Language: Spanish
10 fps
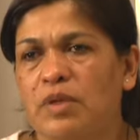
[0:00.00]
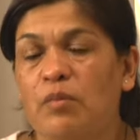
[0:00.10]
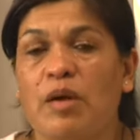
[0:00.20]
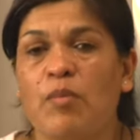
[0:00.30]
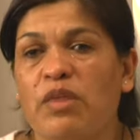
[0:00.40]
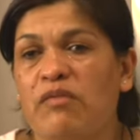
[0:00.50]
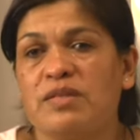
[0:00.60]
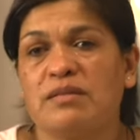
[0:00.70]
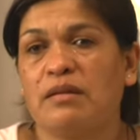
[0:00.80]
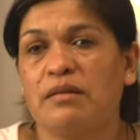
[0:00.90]
es muy
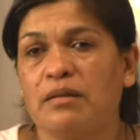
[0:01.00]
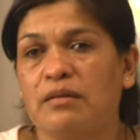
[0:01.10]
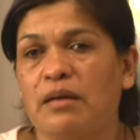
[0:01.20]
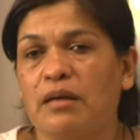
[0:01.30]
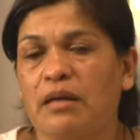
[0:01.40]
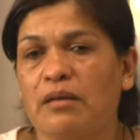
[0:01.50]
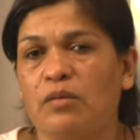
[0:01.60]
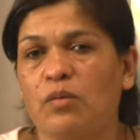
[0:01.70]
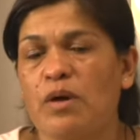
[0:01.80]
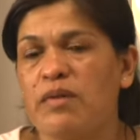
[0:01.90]
difícil entender que
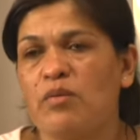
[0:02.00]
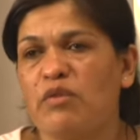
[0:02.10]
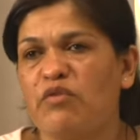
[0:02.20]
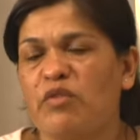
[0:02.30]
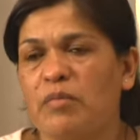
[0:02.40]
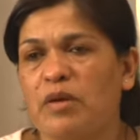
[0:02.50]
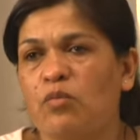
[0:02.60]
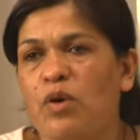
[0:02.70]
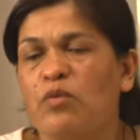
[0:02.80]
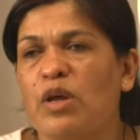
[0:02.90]
no,
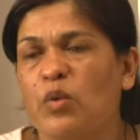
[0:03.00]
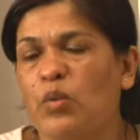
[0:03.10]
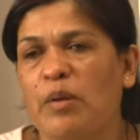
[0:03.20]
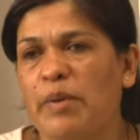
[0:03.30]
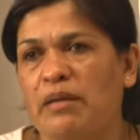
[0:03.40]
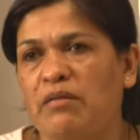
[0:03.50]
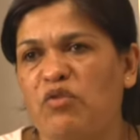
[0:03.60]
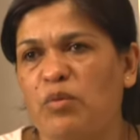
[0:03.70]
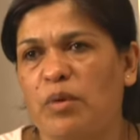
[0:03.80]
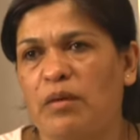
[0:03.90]
hay una cura para esta
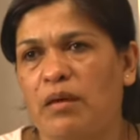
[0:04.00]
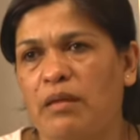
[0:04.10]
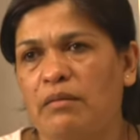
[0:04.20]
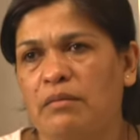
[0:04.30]
enfermedad.